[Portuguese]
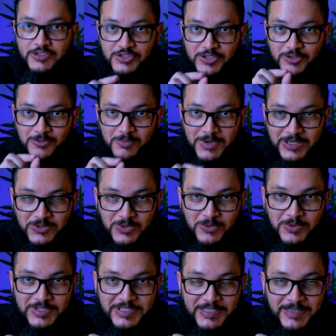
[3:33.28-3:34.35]
Adianto mais uma
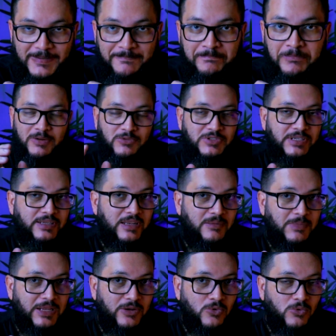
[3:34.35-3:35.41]
coisinha. Para você que
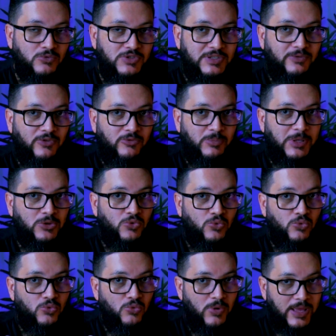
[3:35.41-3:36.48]
trabalha com
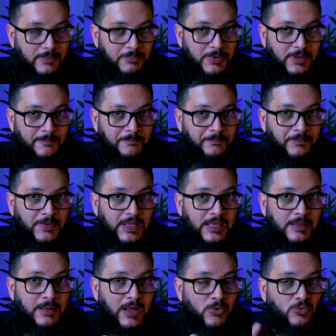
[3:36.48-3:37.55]
desenvolvimento web,
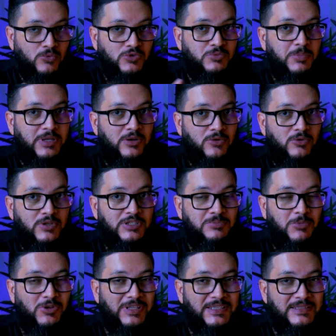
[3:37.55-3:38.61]
alguns padrões
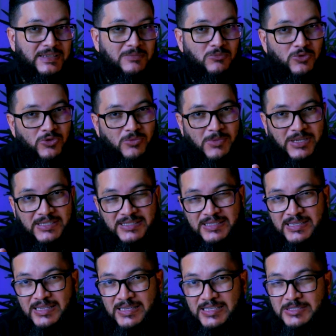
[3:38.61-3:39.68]
podem ser muito
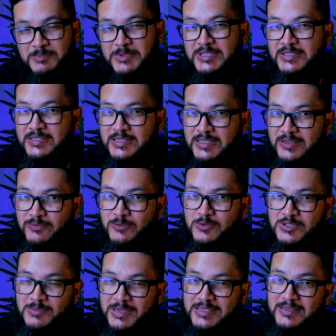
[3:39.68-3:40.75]
mais
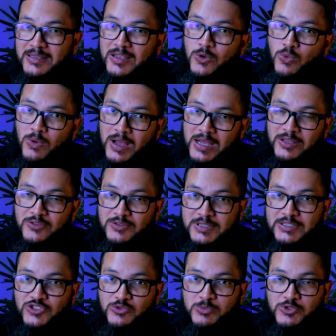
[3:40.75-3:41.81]
específicos e mais adequados
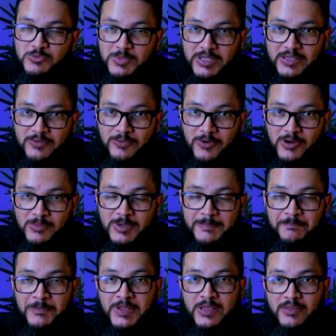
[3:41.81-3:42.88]
a esse tipo de
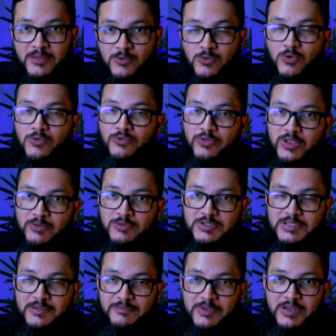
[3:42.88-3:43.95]
plataforma. Então convém
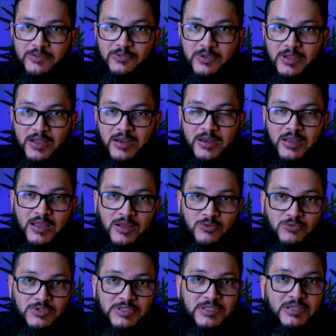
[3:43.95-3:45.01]
você verificar
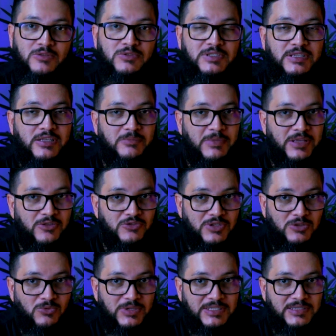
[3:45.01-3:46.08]
o seu segmento
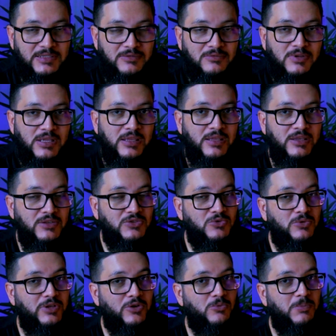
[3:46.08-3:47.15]
de atuação e
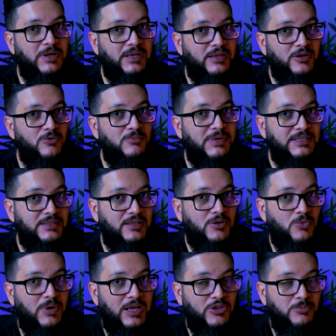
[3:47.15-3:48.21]
escolher o padrão mais
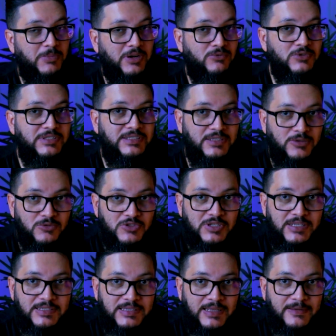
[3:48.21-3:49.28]
adequado para você
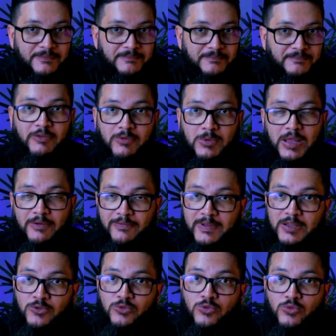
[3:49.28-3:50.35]
utilizar. Mas vamos lá,
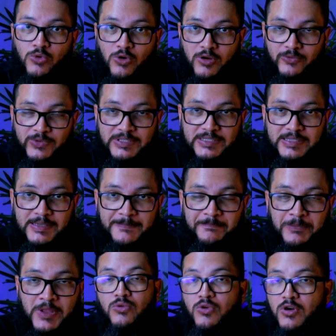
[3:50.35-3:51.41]
falando do golf em si.
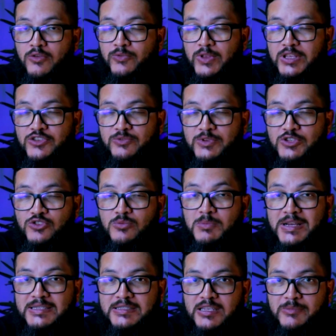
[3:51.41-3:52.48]
O golf é dividido
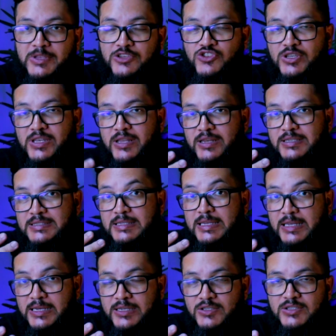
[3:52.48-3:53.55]
basicamente em três
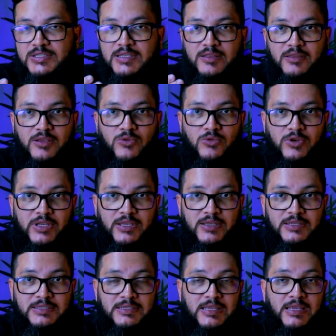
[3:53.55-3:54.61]
grandes
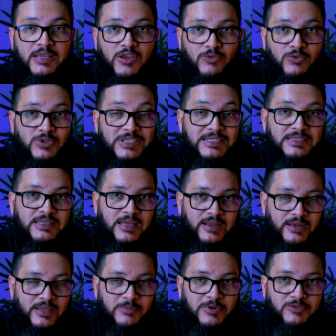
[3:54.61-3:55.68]
categorias que eu vou
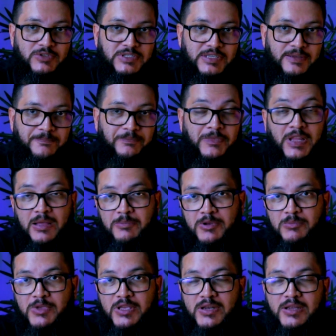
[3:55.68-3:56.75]
listar aqui para você. A
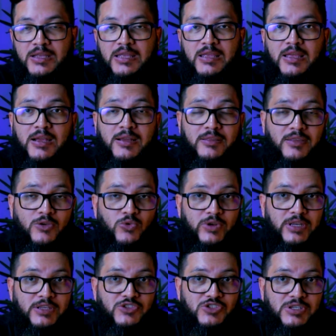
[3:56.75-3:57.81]
primeira é a
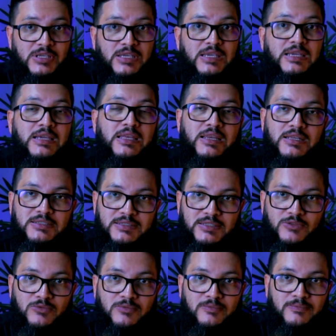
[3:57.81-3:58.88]
categoria de
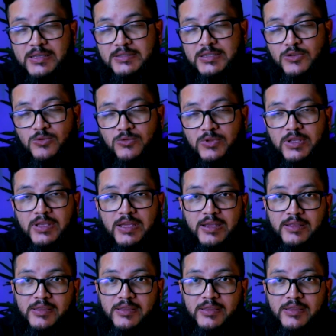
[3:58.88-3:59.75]
criação, a segunda é a